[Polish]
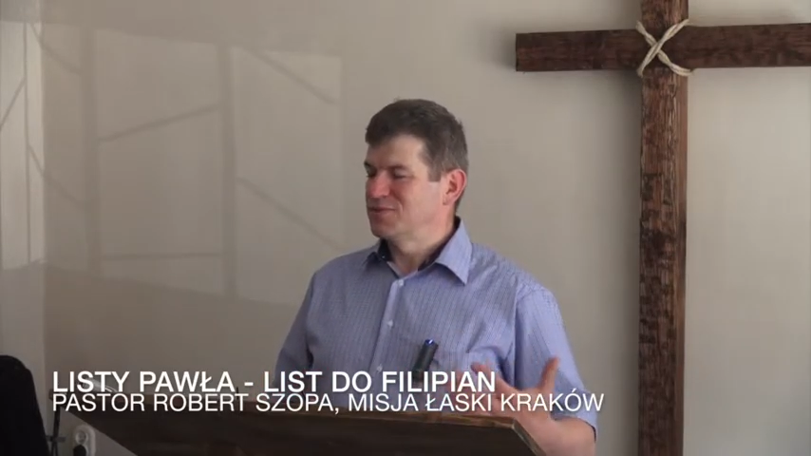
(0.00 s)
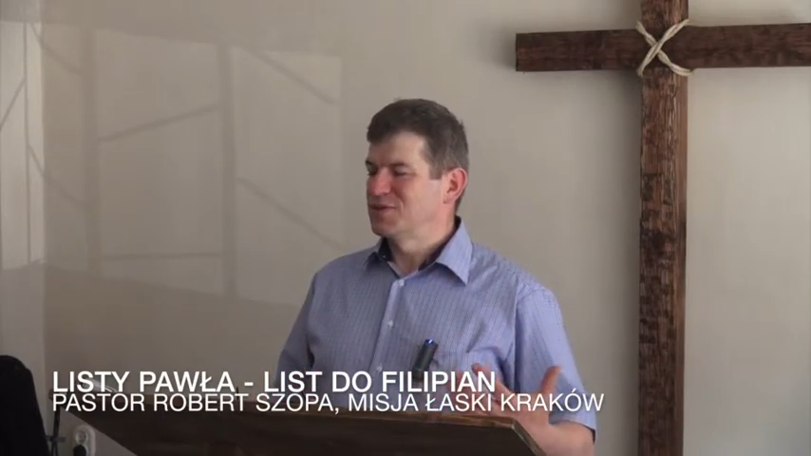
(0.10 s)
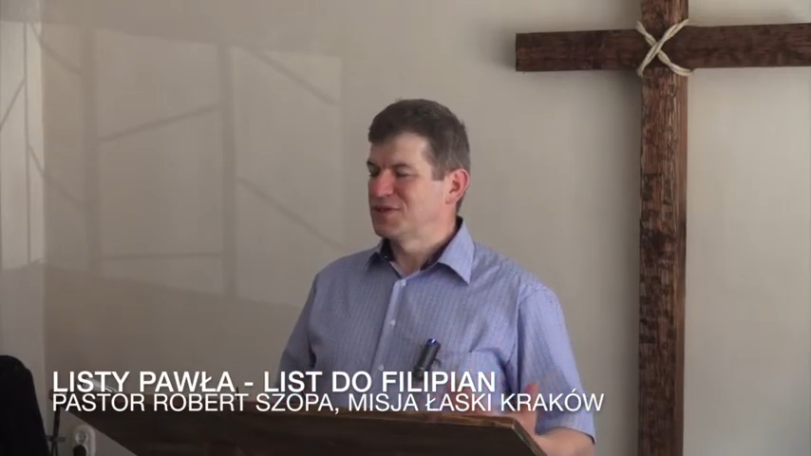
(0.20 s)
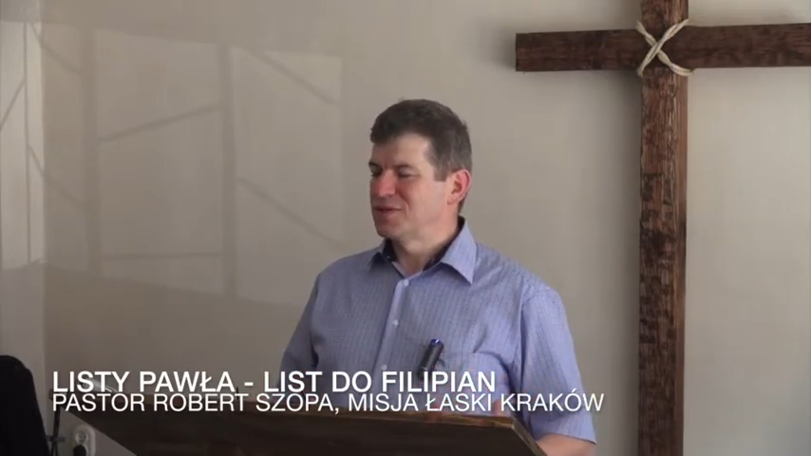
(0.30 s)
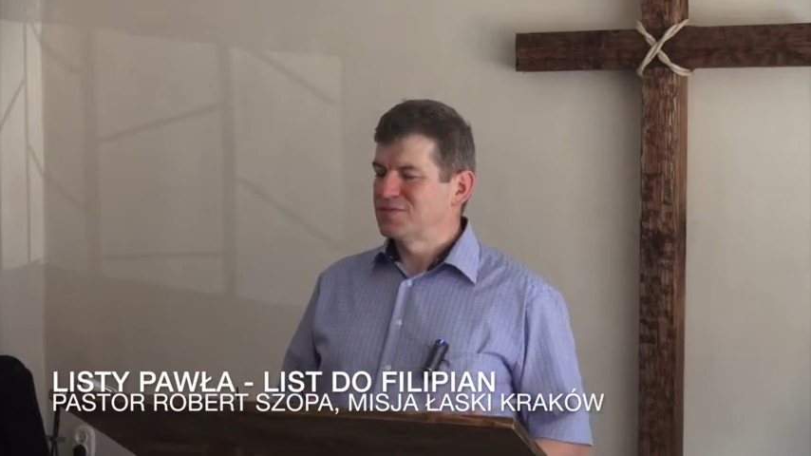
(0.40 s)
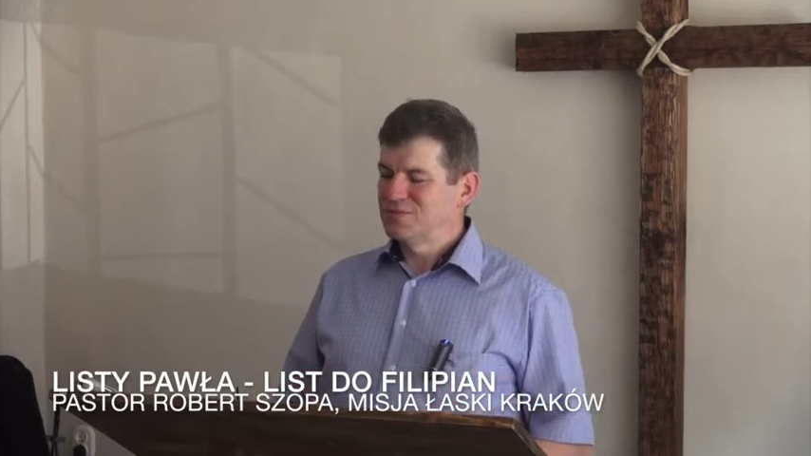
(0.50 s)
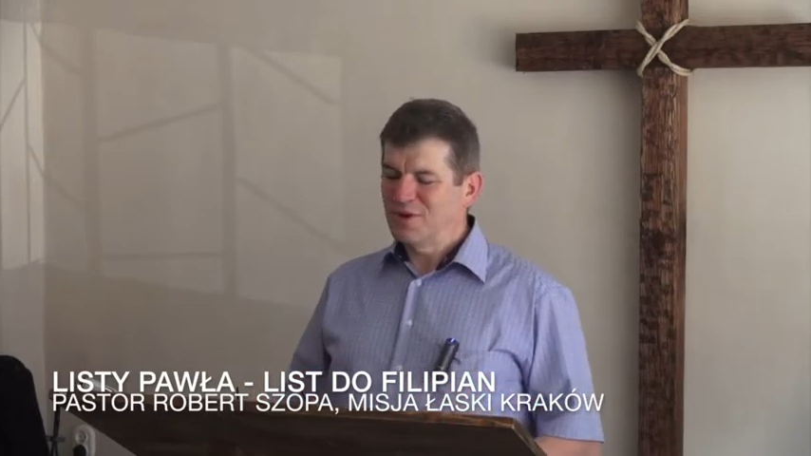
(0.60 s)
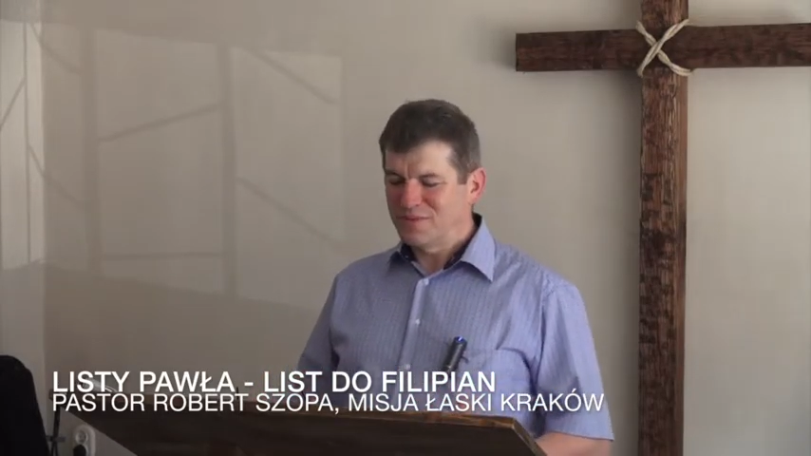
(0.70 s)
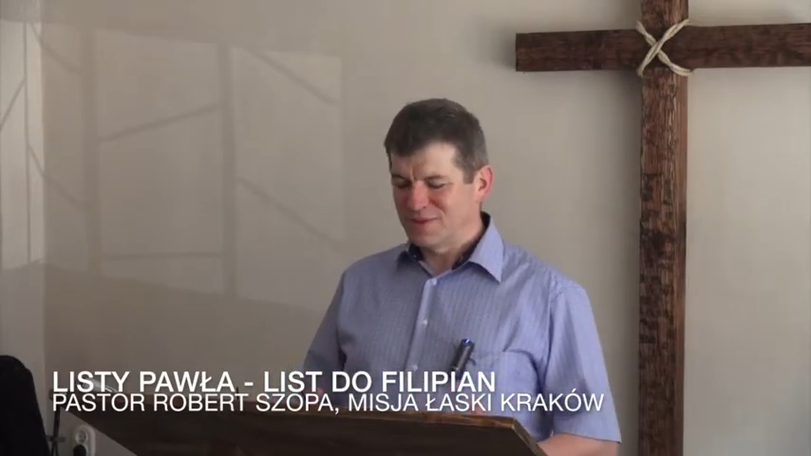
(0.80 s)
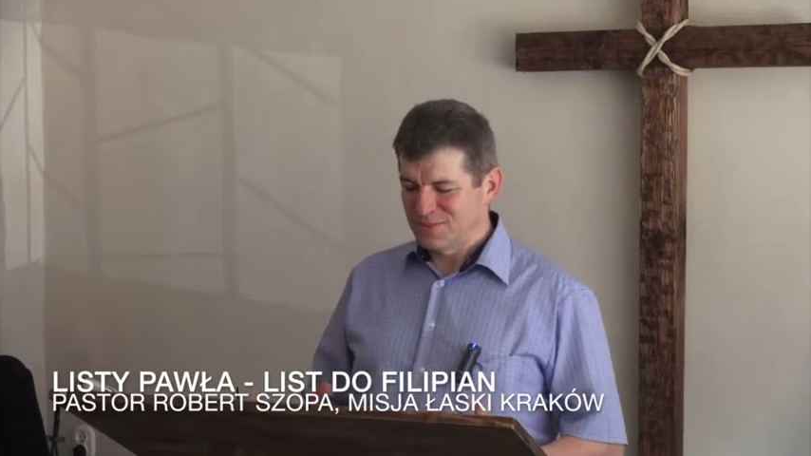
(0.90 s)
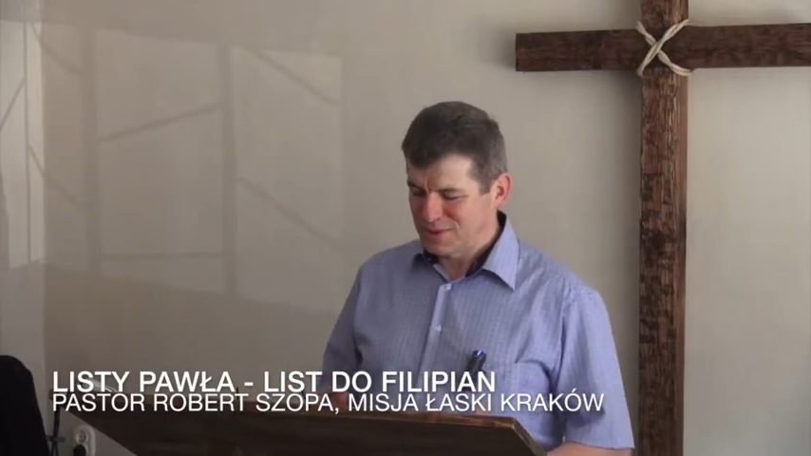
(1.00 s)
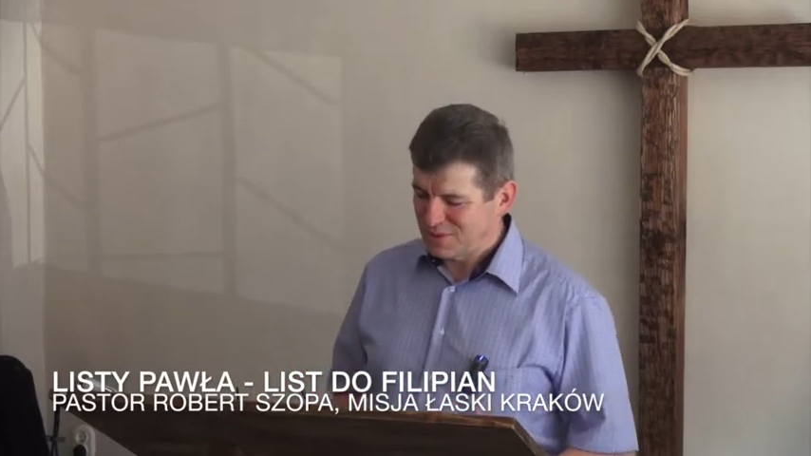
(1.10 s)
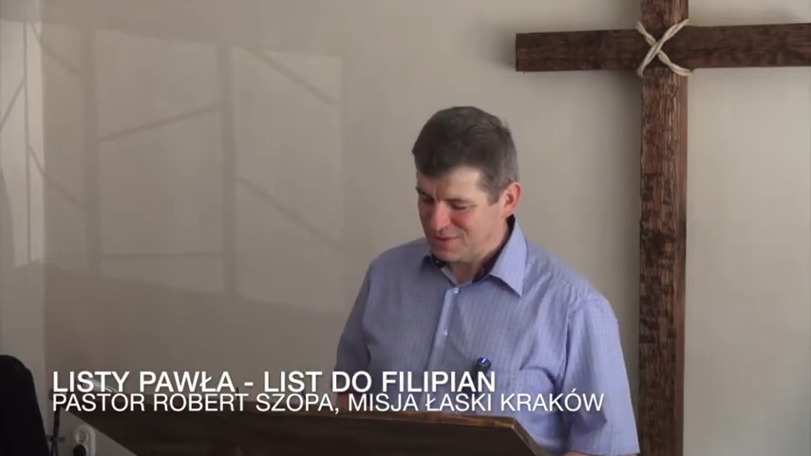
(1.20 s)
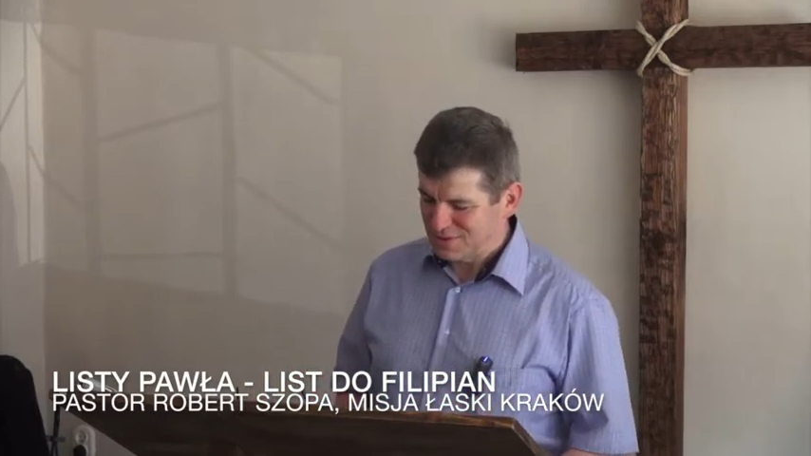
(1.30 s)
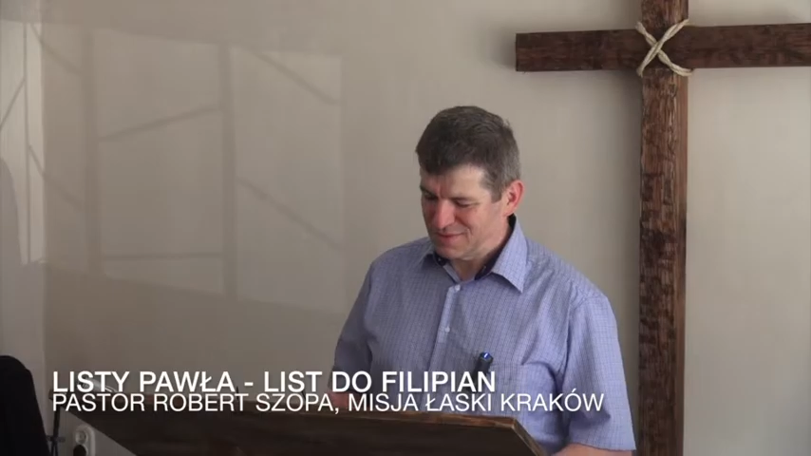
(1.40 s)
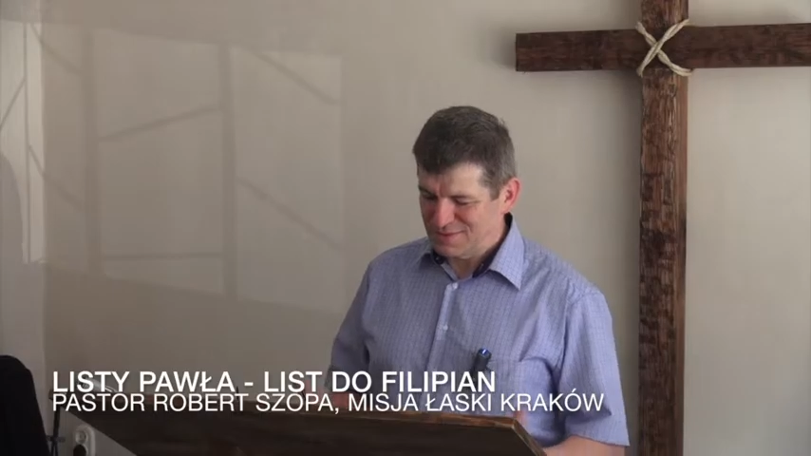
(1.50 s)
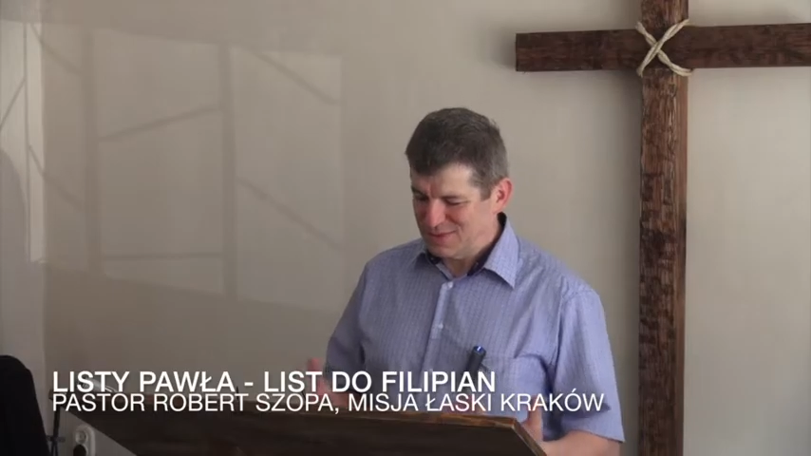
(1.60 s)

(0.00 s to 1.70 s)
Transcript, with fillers: wszystkim dobrym, co,